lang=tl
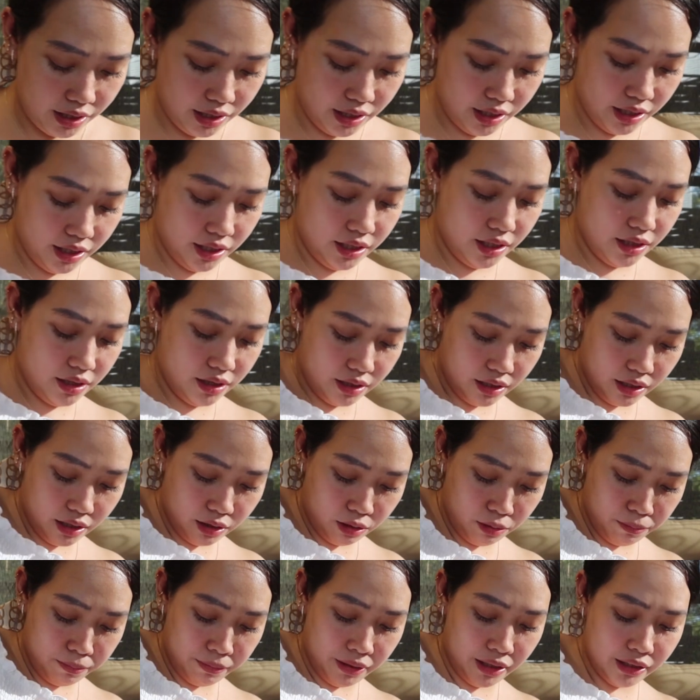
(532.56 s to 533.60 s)
And
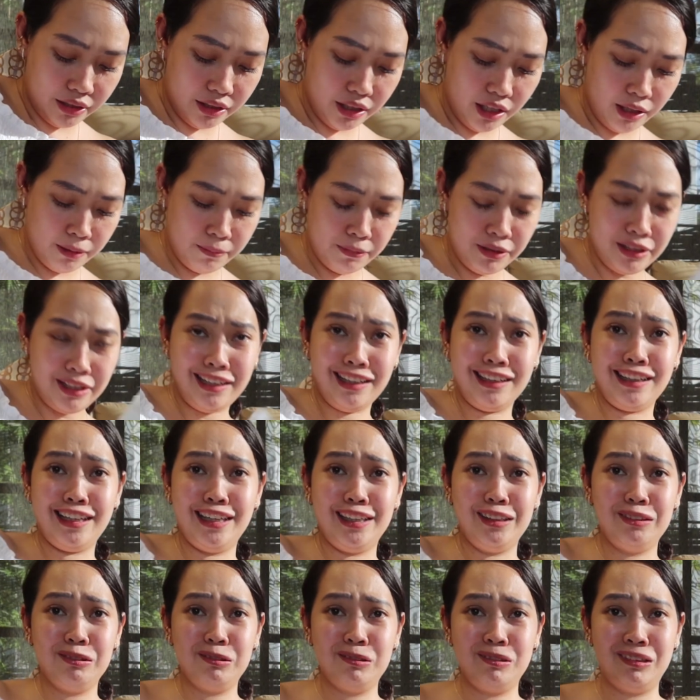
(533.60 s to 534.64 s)
ito pa, ang dami niyang
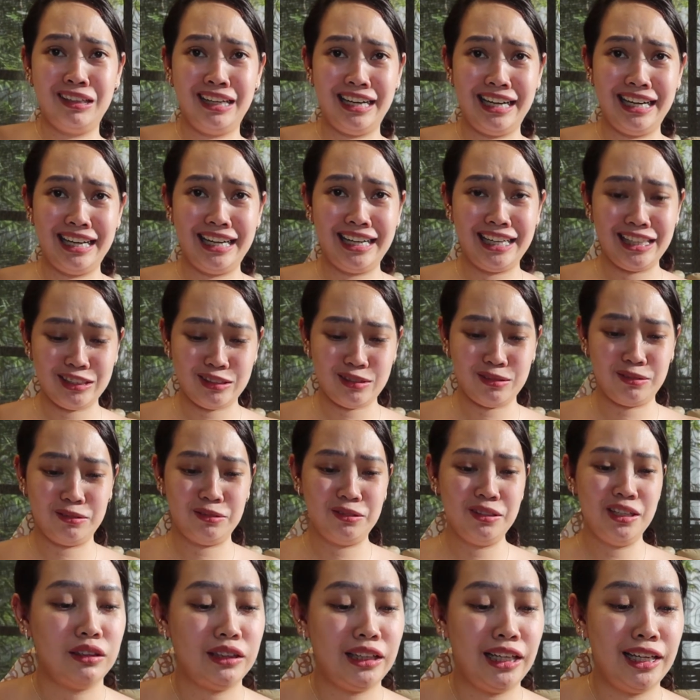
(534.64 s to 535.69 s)
kinuha. So,
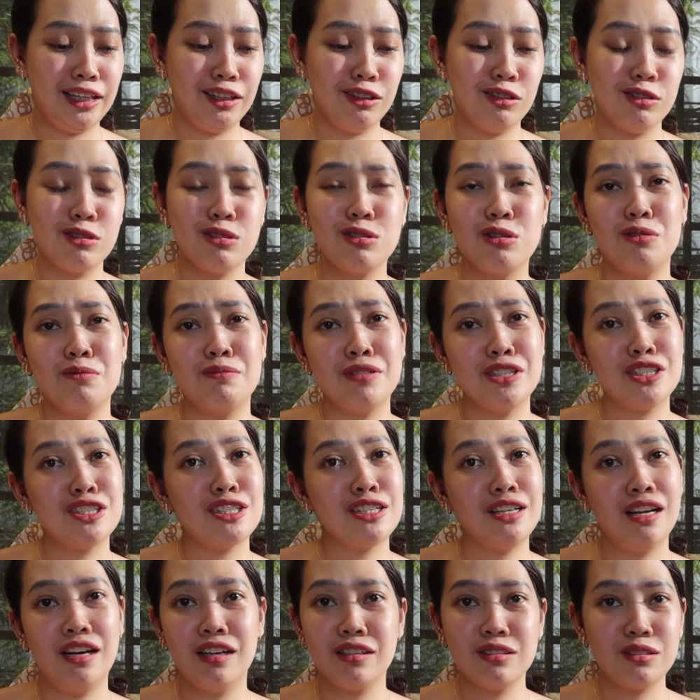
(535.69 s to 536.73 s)
thank you so
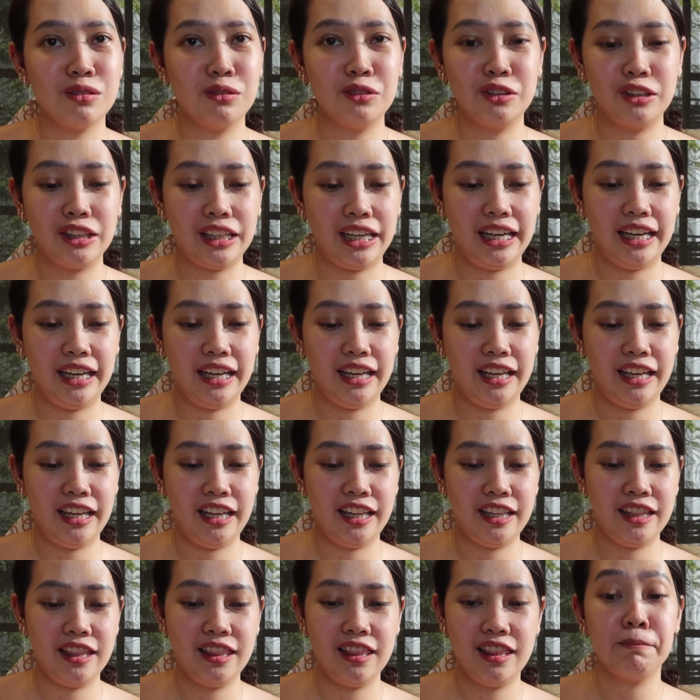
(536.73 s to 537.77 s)
much, Locks on
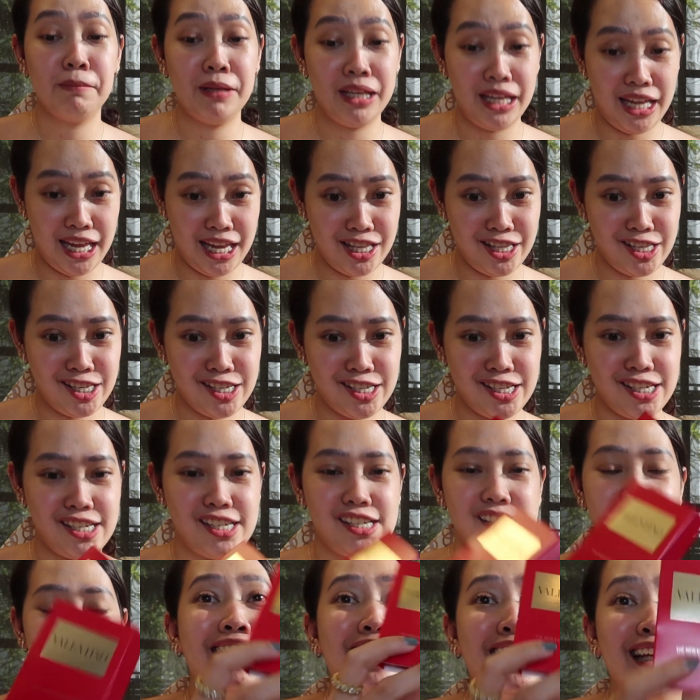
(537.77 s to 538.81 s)
Trend
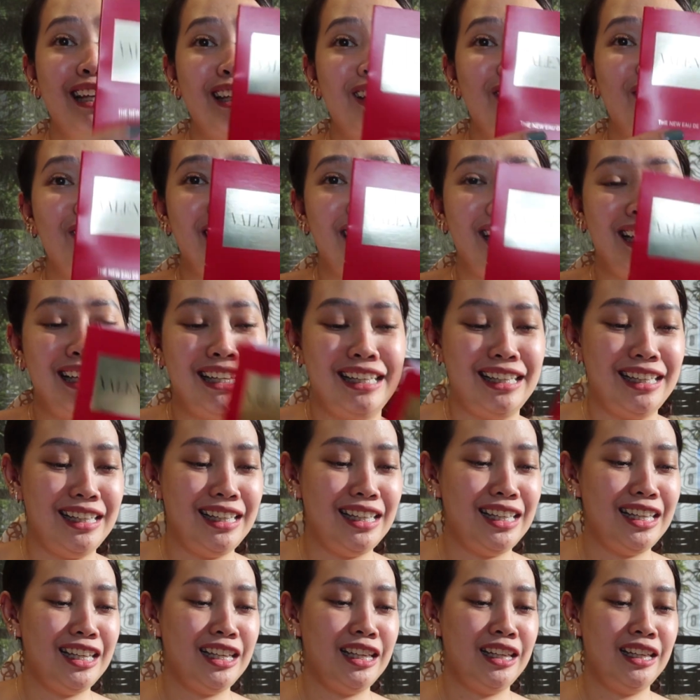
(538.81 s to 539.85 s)
PH. Thank you,
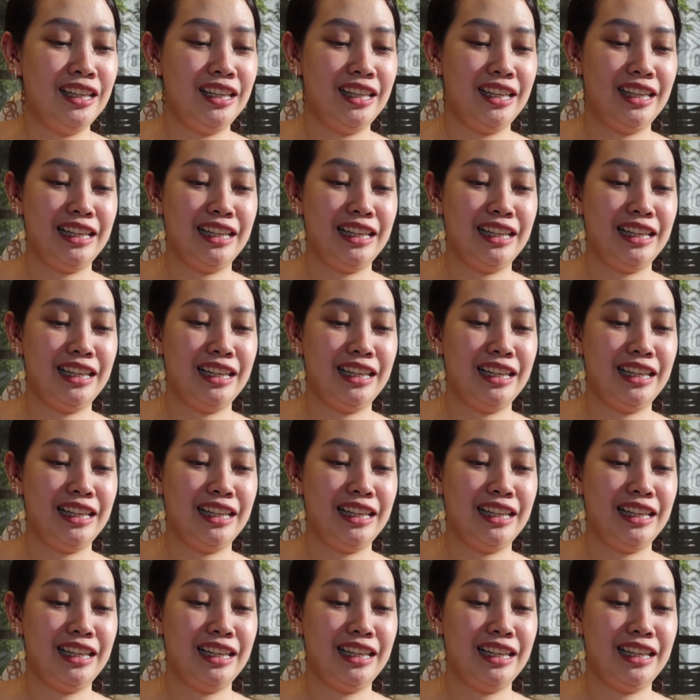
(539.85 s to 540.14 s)
Lely.